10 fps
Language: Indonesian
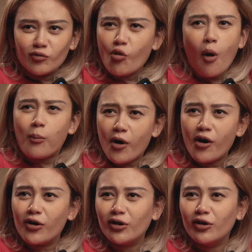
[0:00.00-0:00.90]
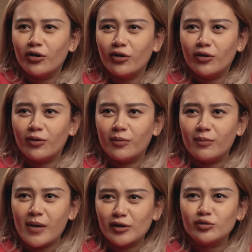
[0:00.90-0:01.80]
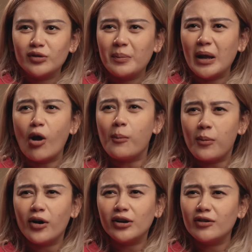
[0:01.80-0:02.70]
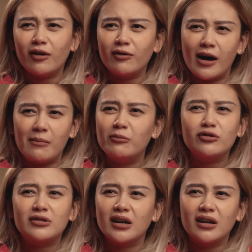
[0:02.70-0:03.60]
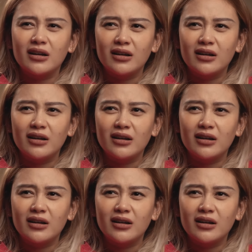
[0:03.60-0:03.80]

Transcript: ngopo ngono lo maksudnya penopo itu aku nggak muteng.